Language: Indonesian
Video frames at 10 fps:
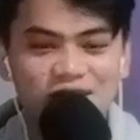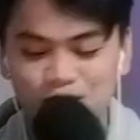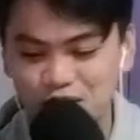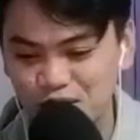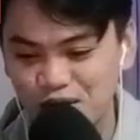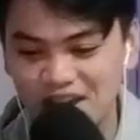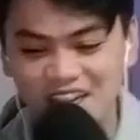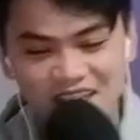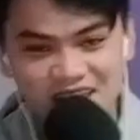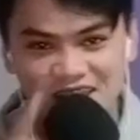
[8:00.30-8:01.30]
betul.
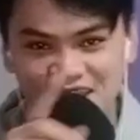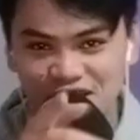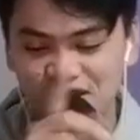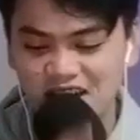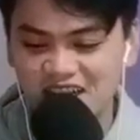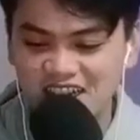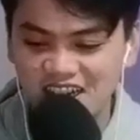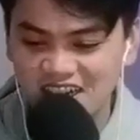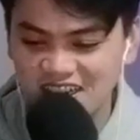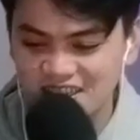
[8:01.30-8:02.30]
Nah, Sudah iya. agak.
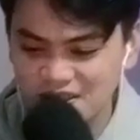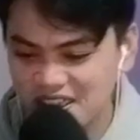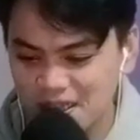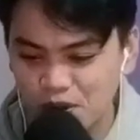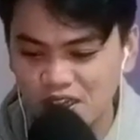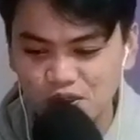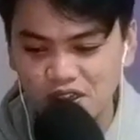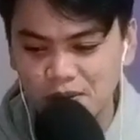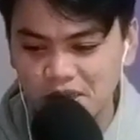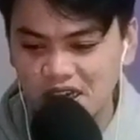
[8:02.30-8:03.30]
Ya. Dia bukan guna
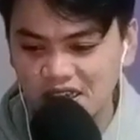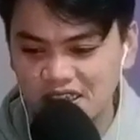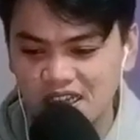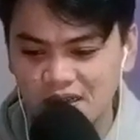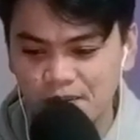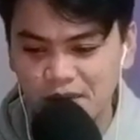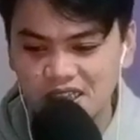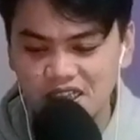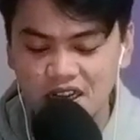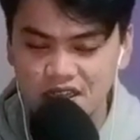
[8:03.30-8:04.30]
iya, minyak, dia main
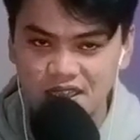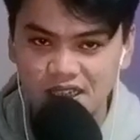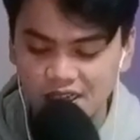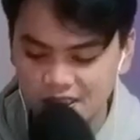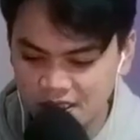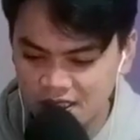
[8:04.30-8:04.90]
charge, guys.